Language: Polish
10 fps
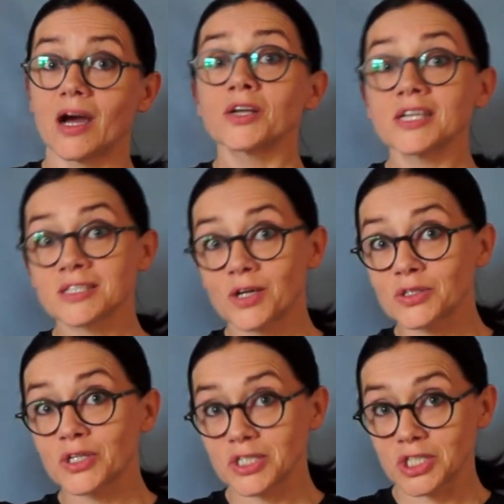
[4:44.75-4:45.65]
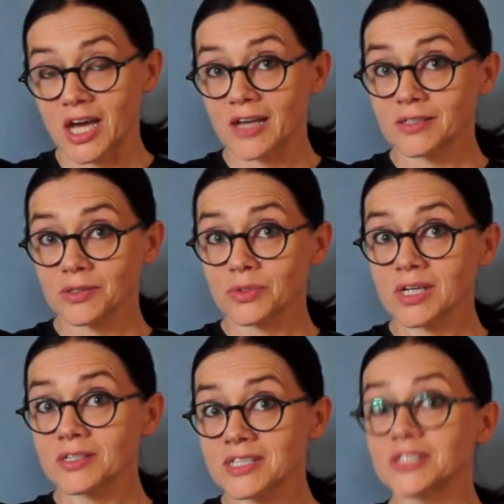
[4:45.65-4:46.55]
Oraz kot Ryszard,
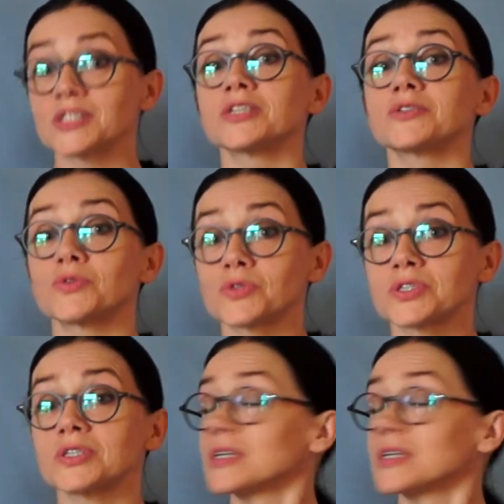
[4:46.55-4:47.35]
którego znacie już e,